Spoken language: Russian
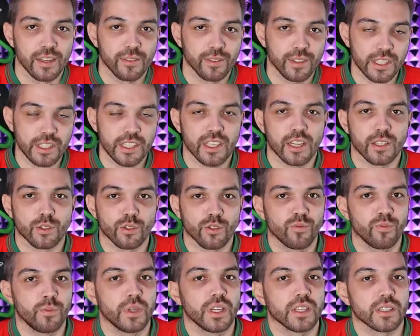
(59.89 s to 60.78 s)
в конце
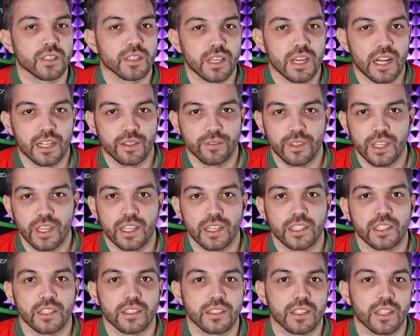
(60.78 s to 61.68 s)
концов перестал
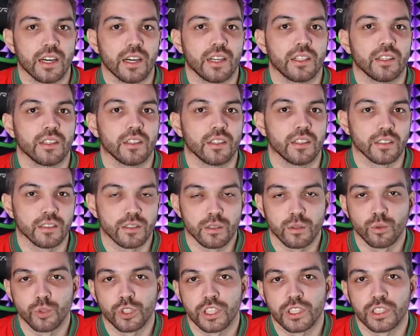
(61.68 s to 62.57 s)
верить и стал
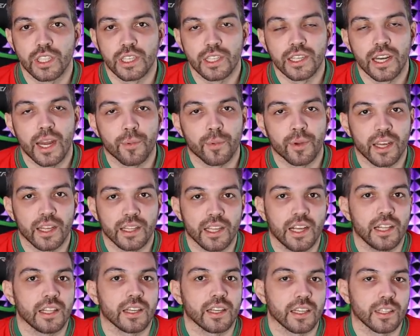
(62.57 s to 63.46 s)
слушать
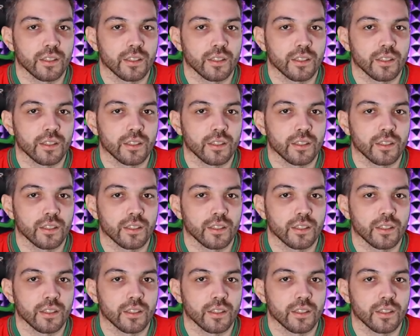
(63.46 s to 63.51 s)
телеграм-каналы,